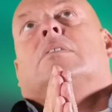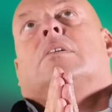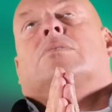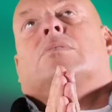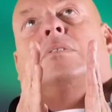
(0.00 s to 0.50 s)

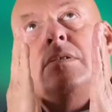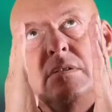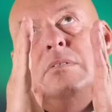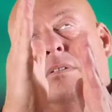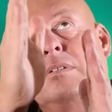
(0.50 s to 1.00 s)
Also,
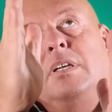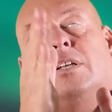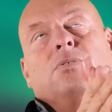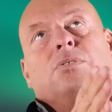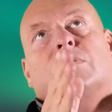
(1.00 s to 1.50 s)

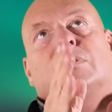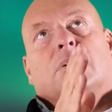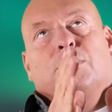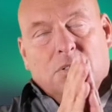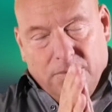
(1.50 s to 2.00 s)
Jesus, und
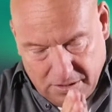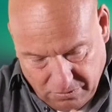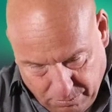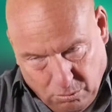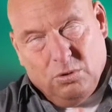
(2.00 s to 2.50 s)
da müssen wir jetzt
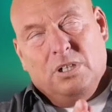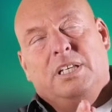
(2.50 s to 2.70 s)
auf dem Boden